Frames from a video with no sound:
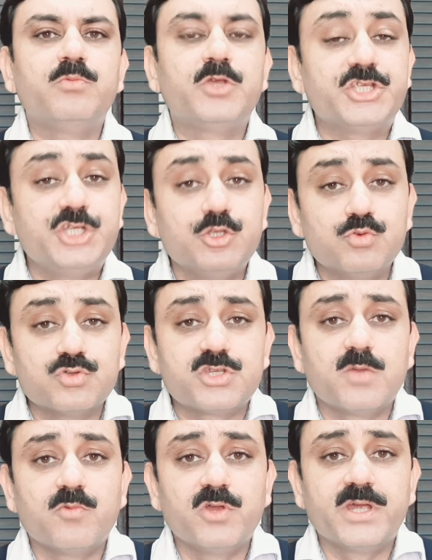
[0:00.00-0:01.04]
किसी
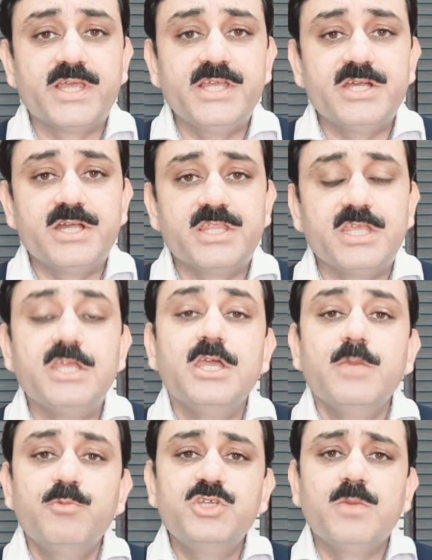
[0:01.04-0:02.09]
दूसरे मुल्क की एजेंट थी
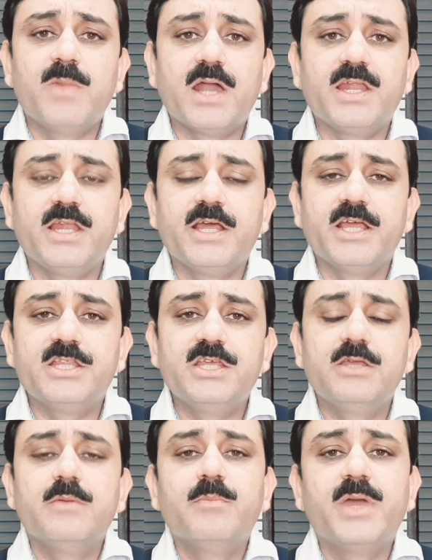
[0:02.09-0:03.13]
मुझे मारने लगी
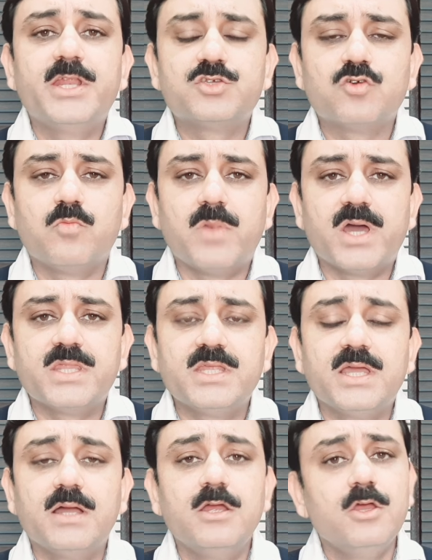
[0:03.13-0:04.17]
थी मैंने इसको मार
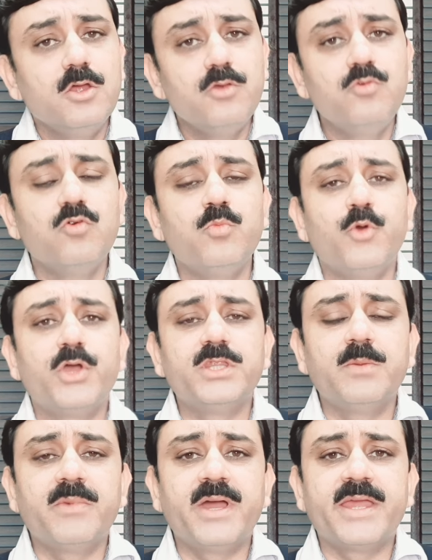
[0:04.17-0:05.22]
दिया नूर
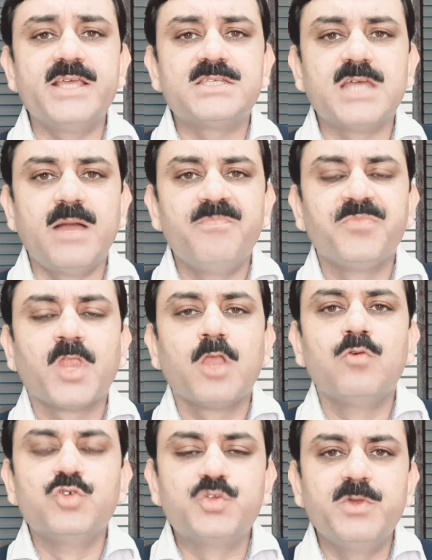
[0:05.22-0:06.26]
मुकदम का केस था
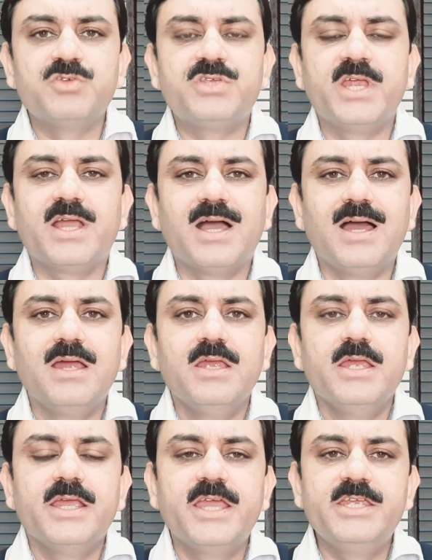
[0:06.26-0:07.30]
उसमें उसने कहा
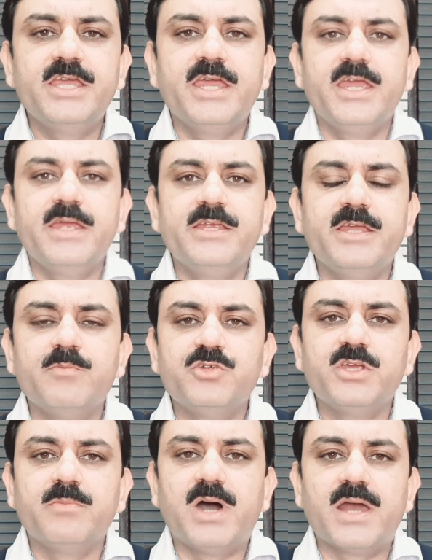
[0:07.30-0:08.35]
कि ये ये
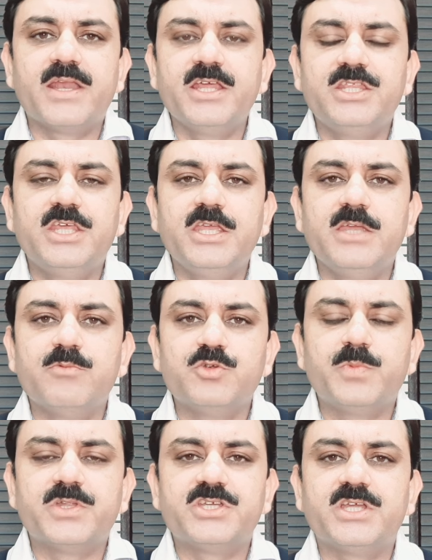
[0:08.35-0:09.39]
मुझे मार रही थी ये मुझ
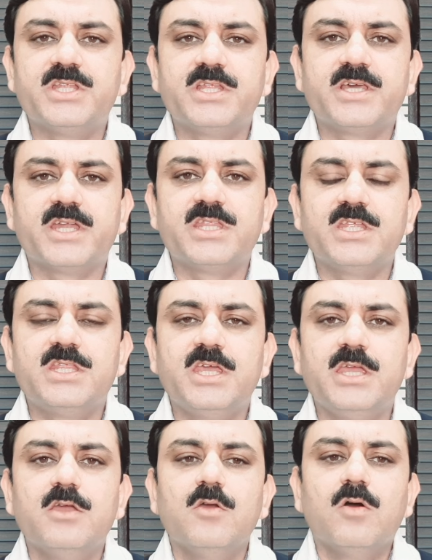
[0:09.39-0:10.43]
पर तशद करती थी
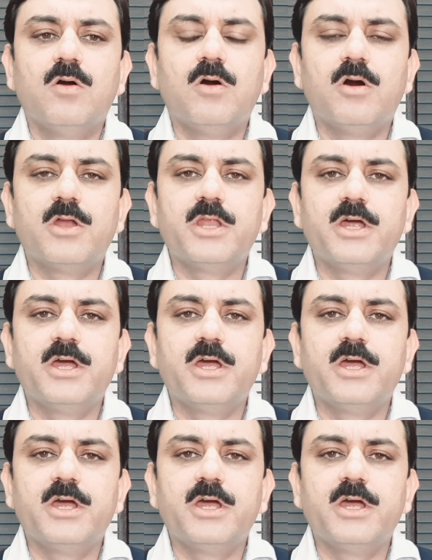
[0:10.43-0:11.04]
और